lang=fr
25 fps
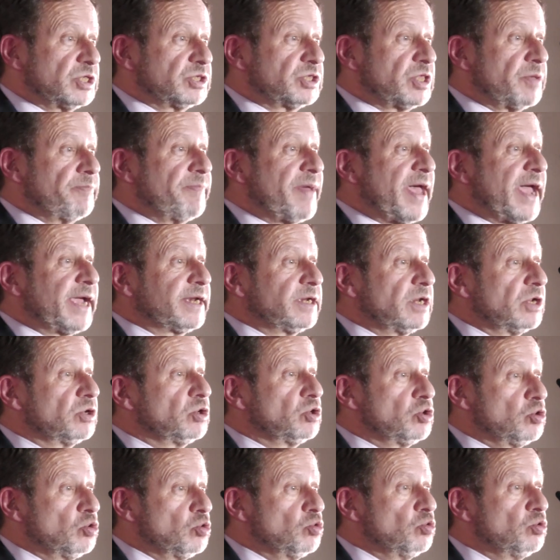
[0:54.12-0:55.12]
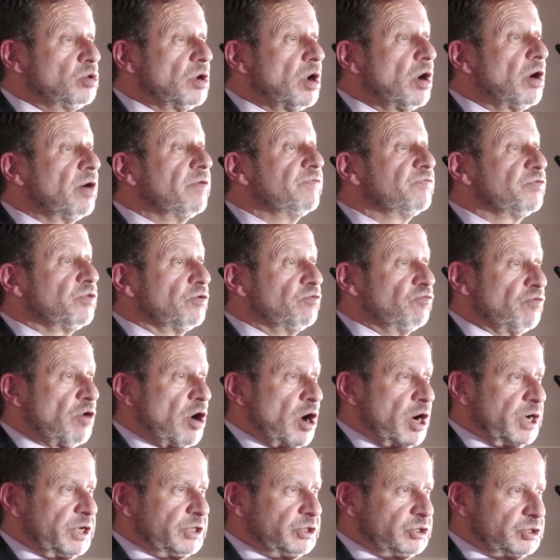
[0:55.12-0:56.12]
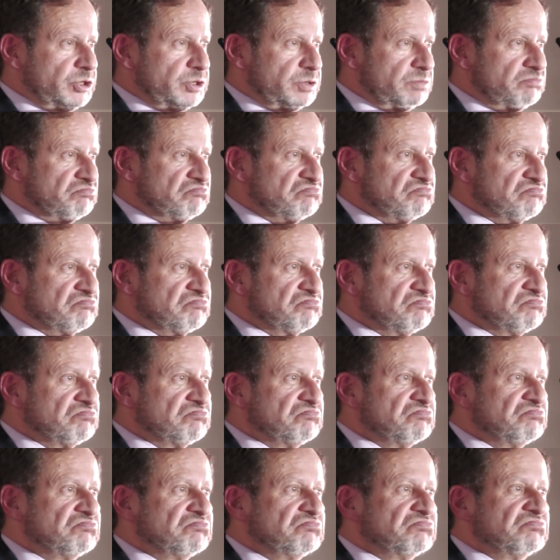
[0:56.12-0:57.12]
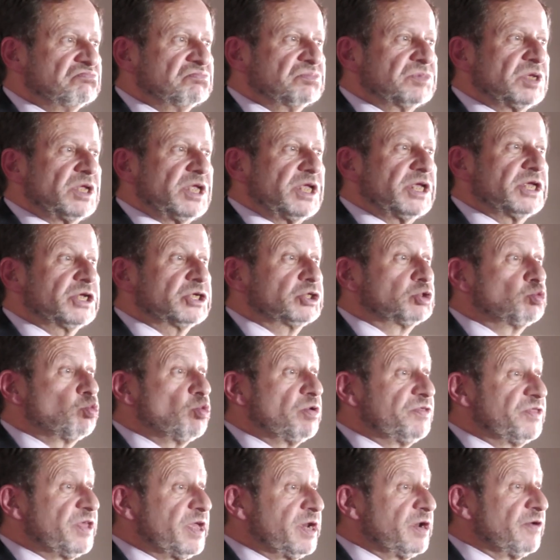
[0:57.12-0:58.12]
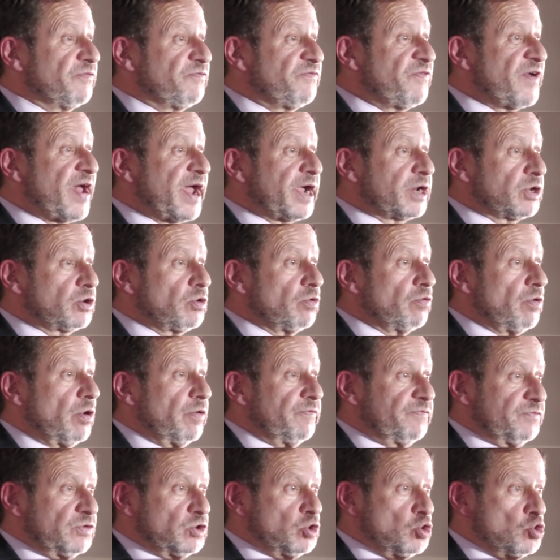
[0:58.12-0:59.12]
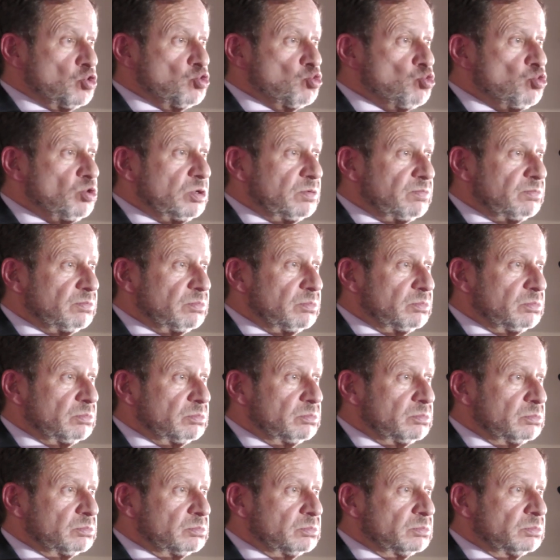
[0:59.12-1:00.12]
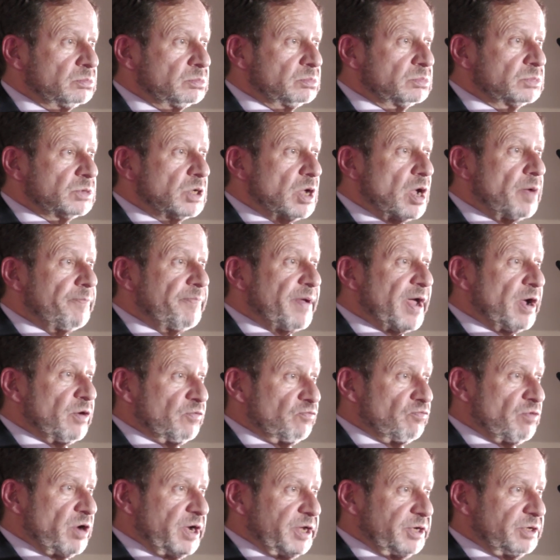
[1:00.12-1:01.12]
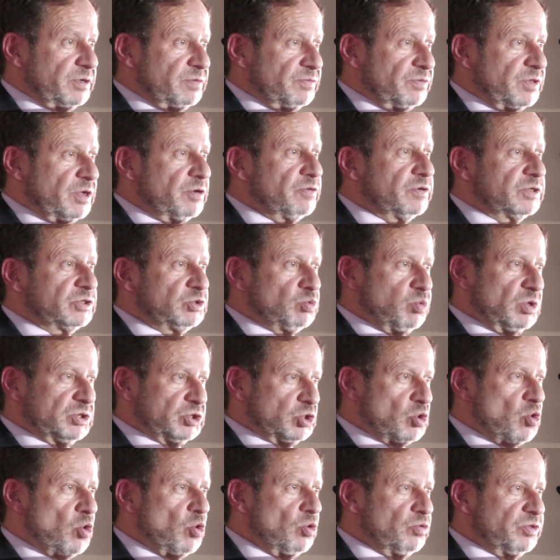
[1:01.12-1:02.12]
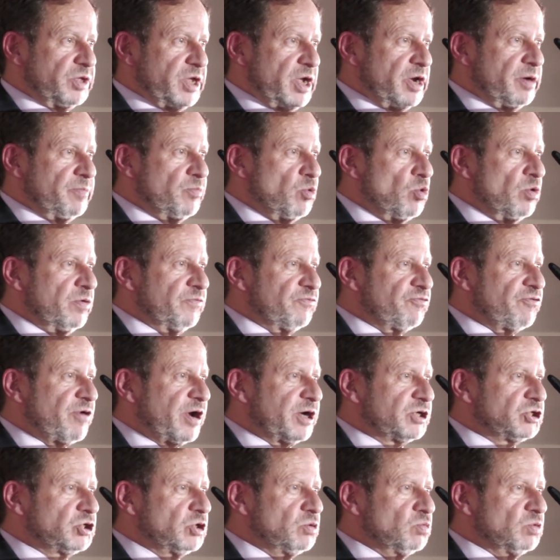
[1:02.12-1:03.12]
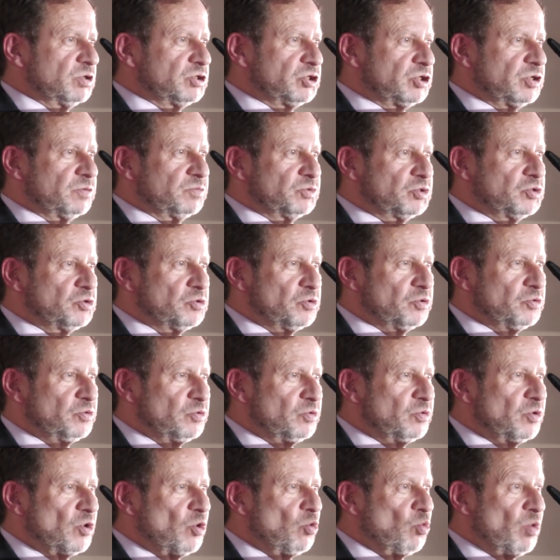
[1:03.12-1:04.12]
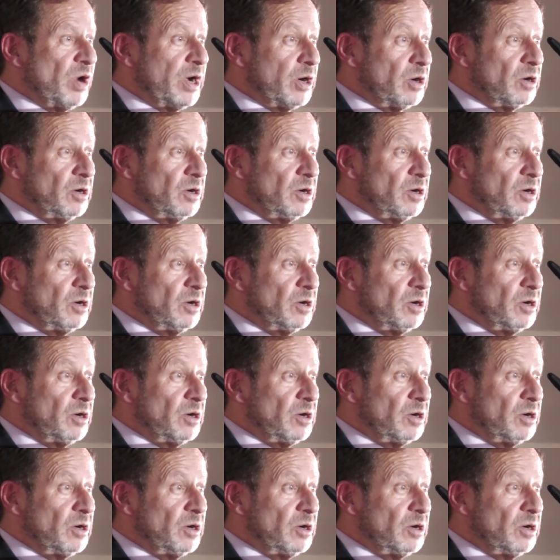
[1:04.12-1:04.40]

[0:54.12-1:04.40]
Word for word: l'ampleur, la magnitude, donc euh, un, euh, facteur 2. Alors il y a effectivement la euh, traction par l'air qui représente environ la